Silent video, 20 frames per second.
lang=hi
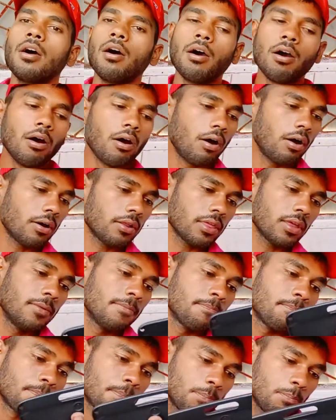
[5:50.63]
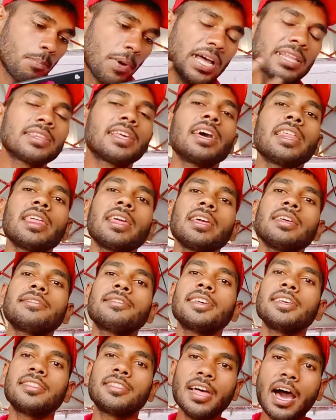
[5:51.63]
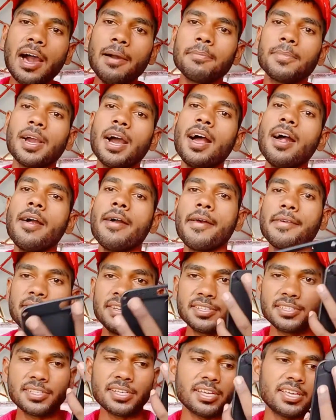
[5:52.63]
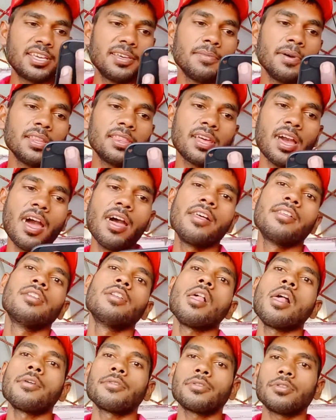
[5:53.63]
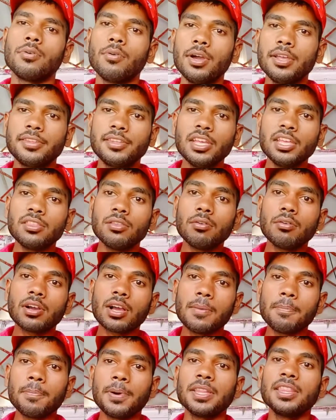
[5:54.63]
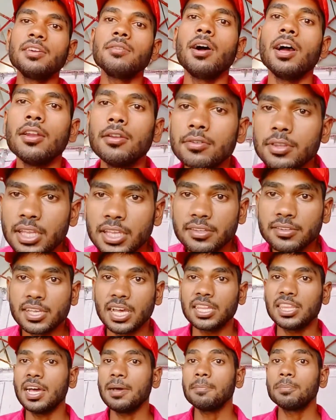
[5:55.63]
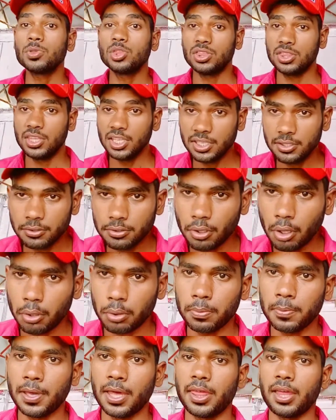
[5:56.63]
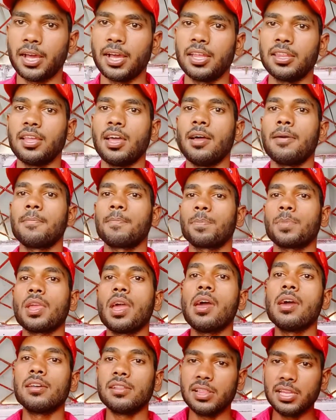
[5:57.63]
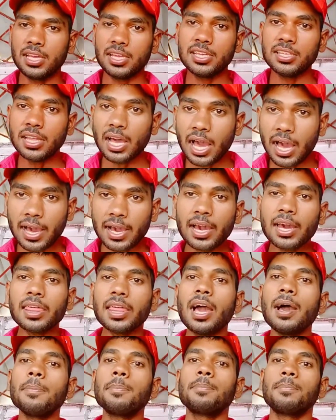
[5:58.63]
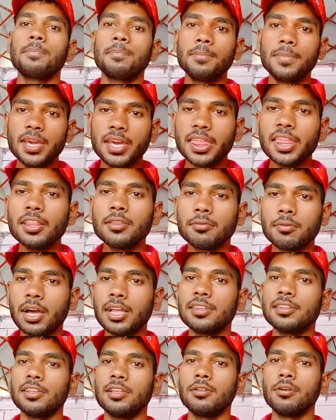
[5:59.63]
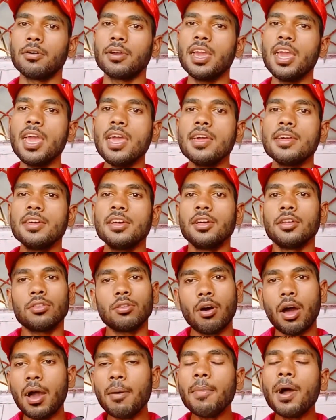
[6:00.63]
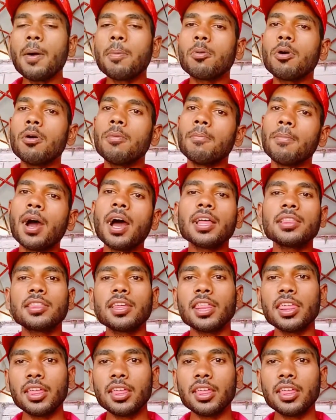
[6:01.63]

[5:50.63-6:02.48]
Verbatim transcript: और बात करेंगे इसके दाम का इसका कीमत का तो वैसे तो कंपनी वालों ने इसका दाम तीन सौ रुपया रखा था लेकिन अगर आप मेरे दुकान से लोगे तो हम आपको मात्र